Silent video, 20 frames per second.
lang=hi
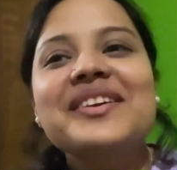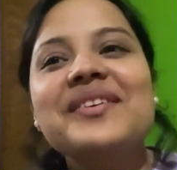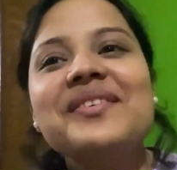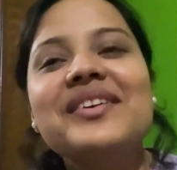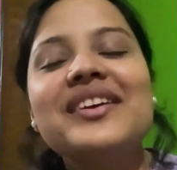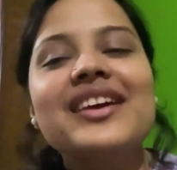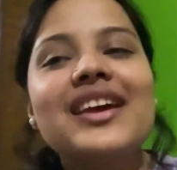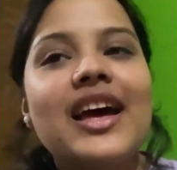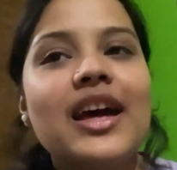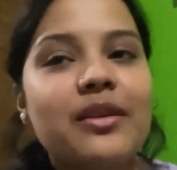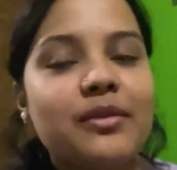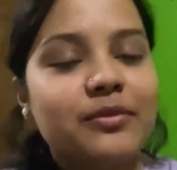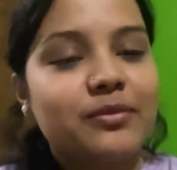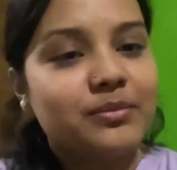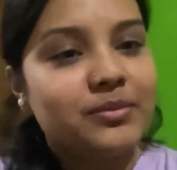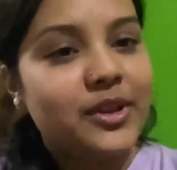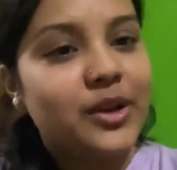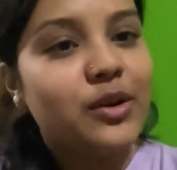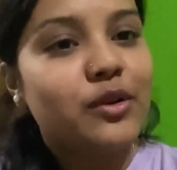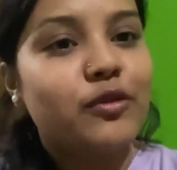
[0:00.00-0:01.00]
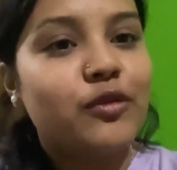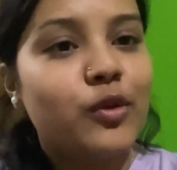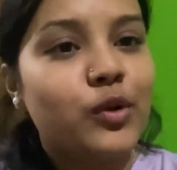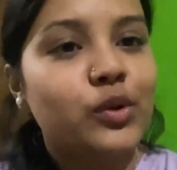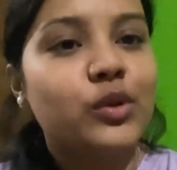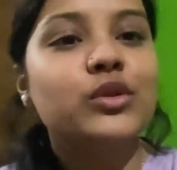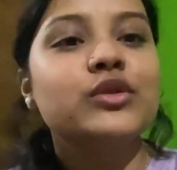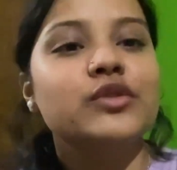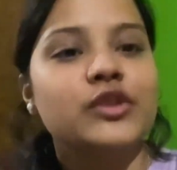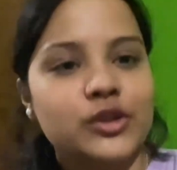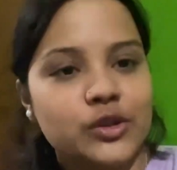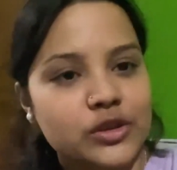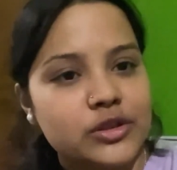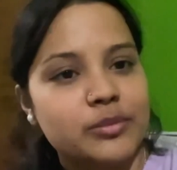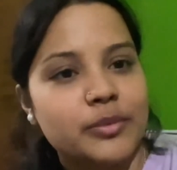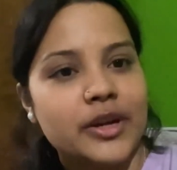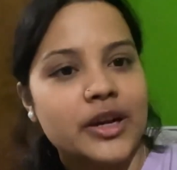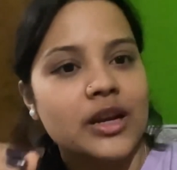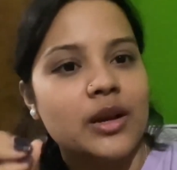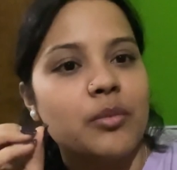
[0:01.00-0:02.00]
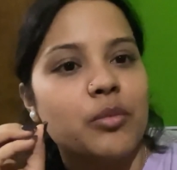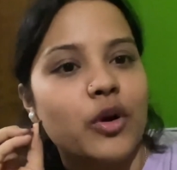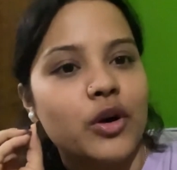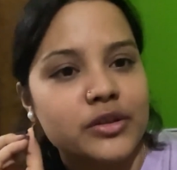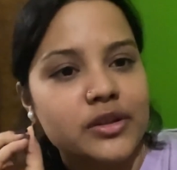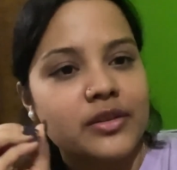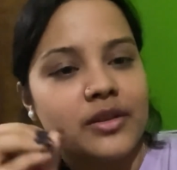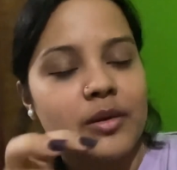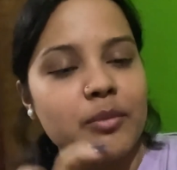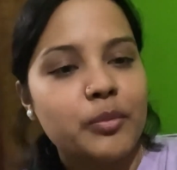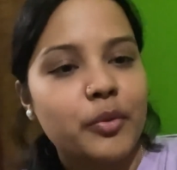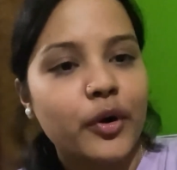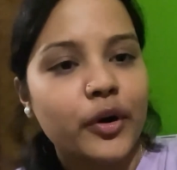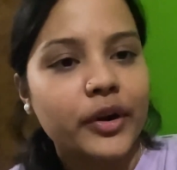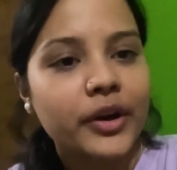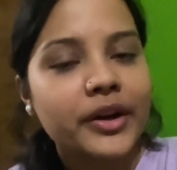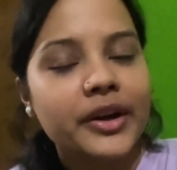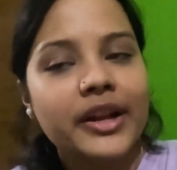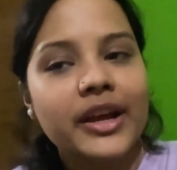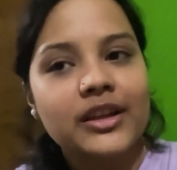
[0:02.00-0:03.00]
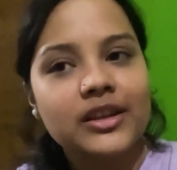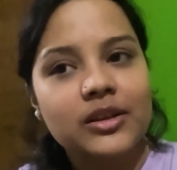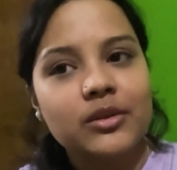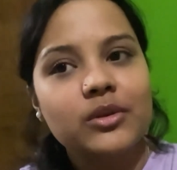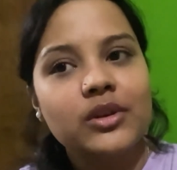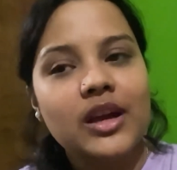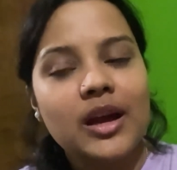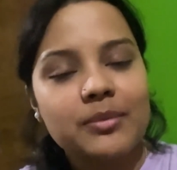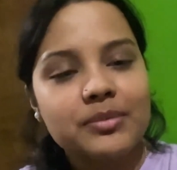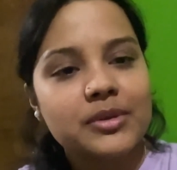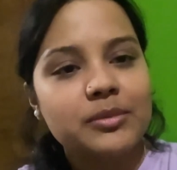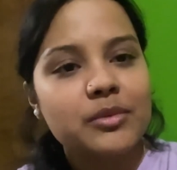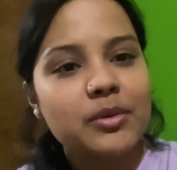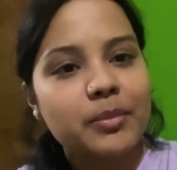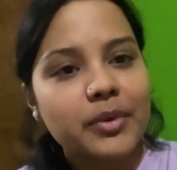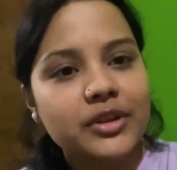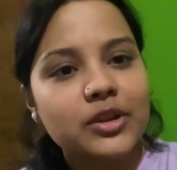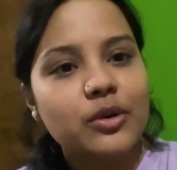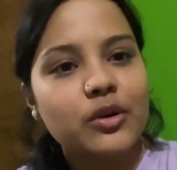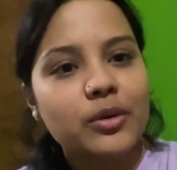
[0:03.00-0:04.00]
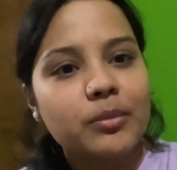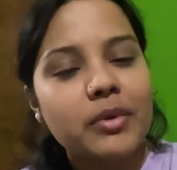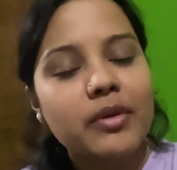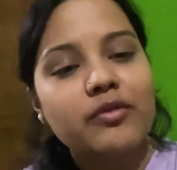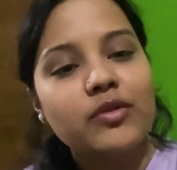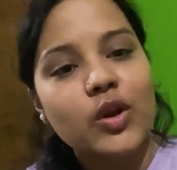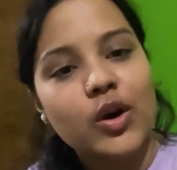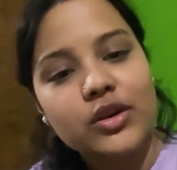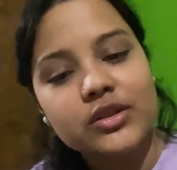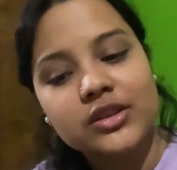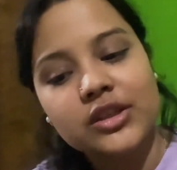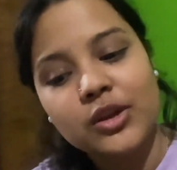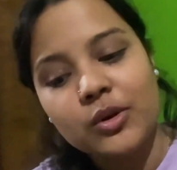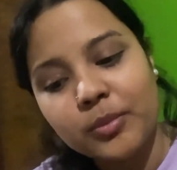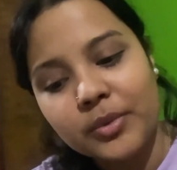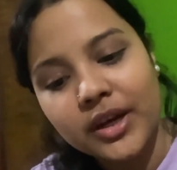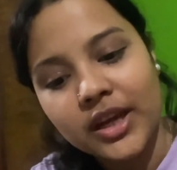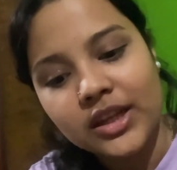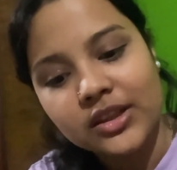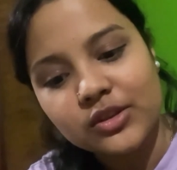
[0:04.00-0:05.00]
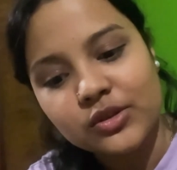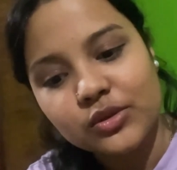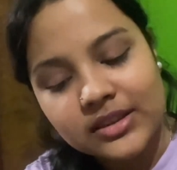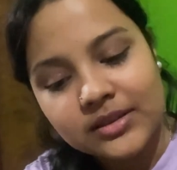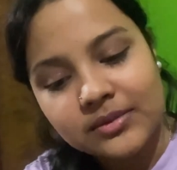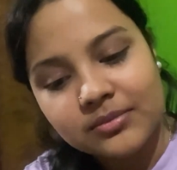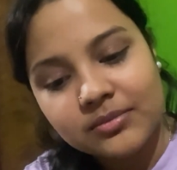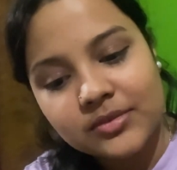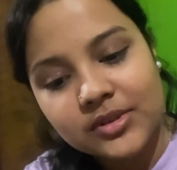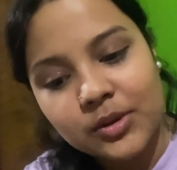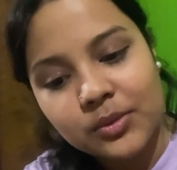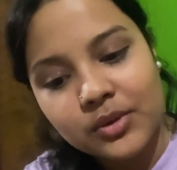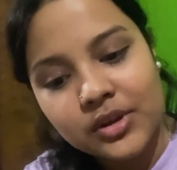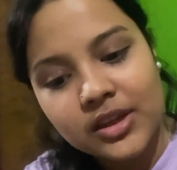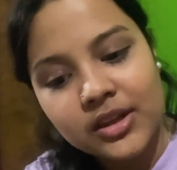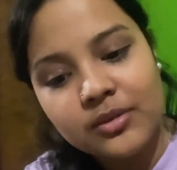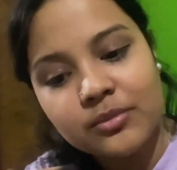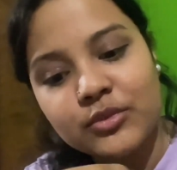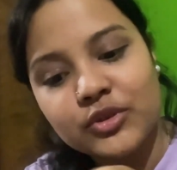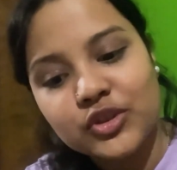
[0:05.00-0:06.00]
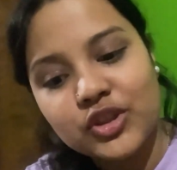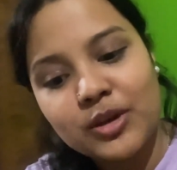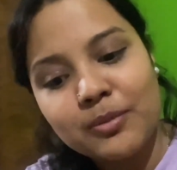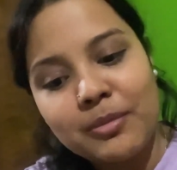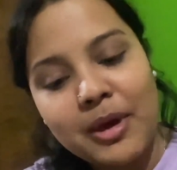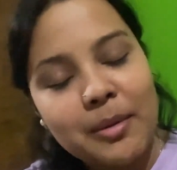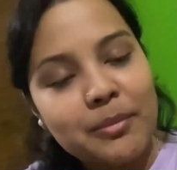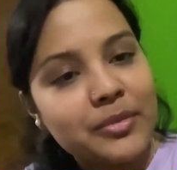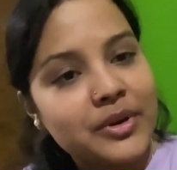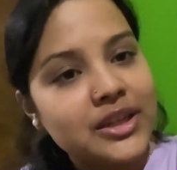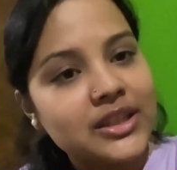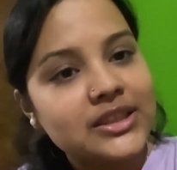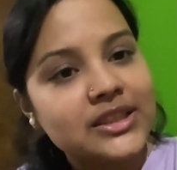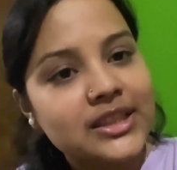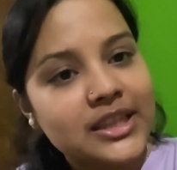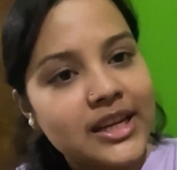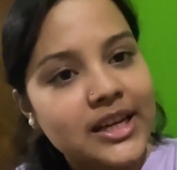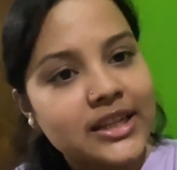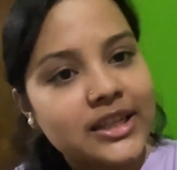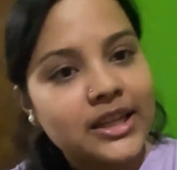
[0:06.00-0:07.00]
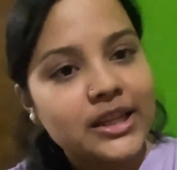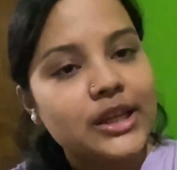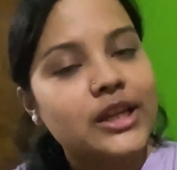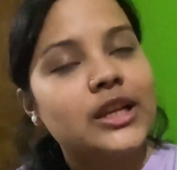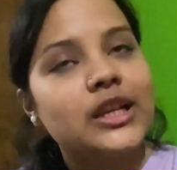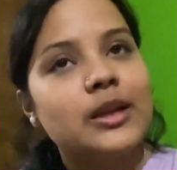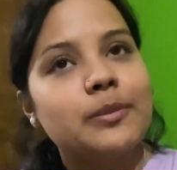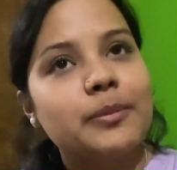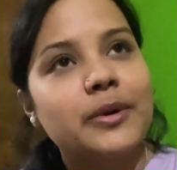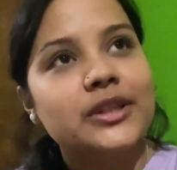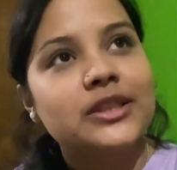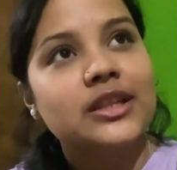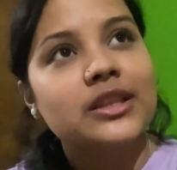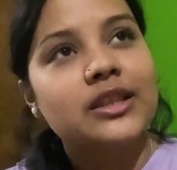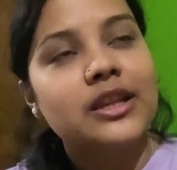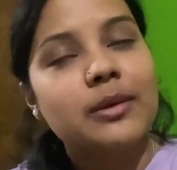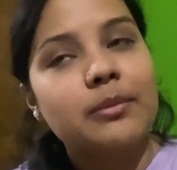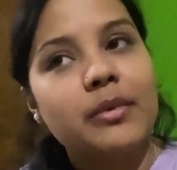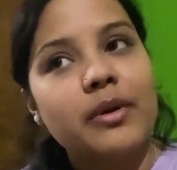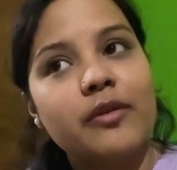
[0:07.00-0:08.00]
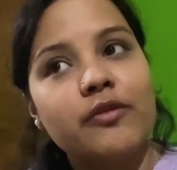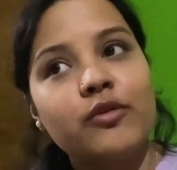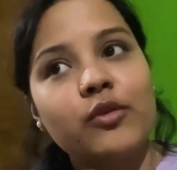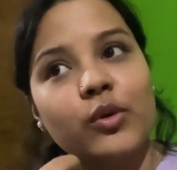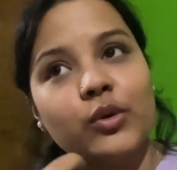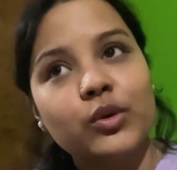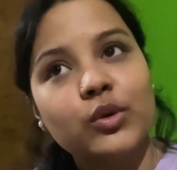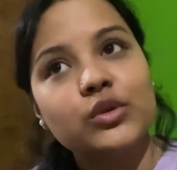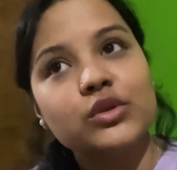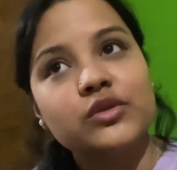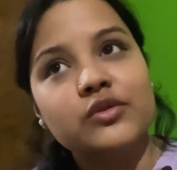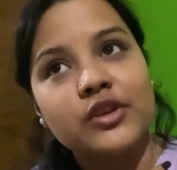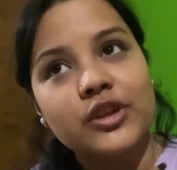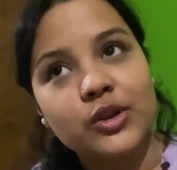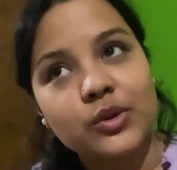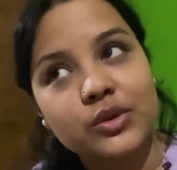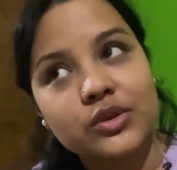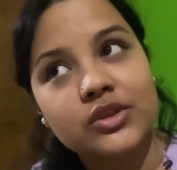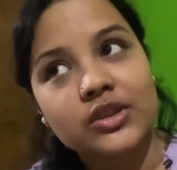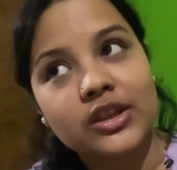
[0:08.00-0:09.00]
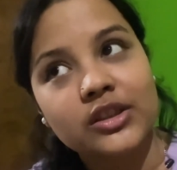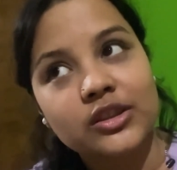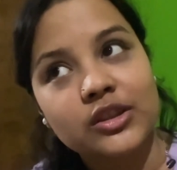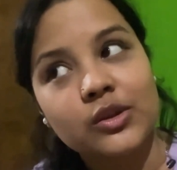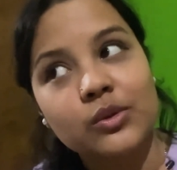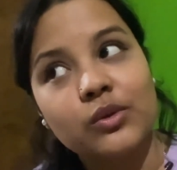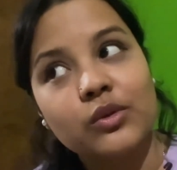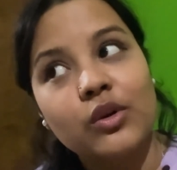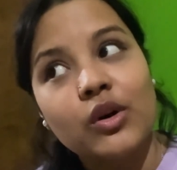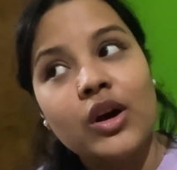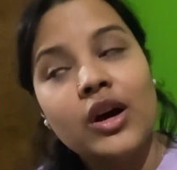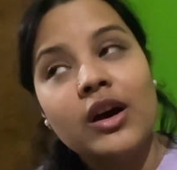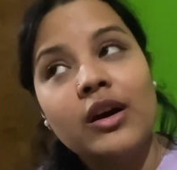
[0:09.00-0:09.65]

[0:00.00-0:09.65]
क्योंकि यार देखो फोटोज़ वीडियोस मेरे लिए बहुत ज़्यादा इंपॉर्टेंट है क्योंकि आप सबको पता होगा मैं ब्लॉग्स क्यों बनाती हूँ क्योंकि मुझे मेमोरीज क्रिएट करने के लिए पसंद है मैं फ़ोटोज़ वीडियोज़ रखती हूँ